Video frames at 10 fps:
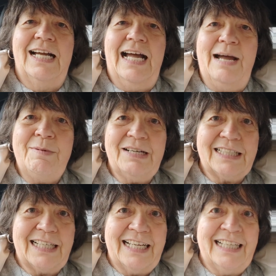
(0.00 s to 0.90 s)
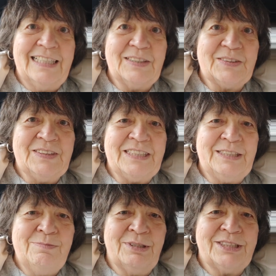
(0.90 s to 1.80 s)
hammergeil und
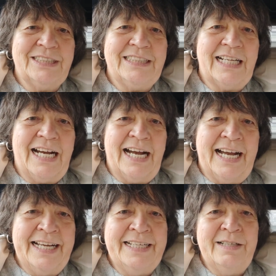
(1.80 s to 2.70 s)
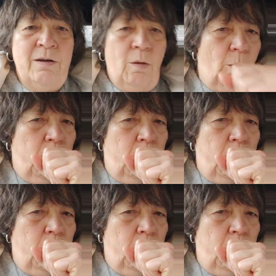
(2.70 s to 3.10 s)
ich möchte dir ein,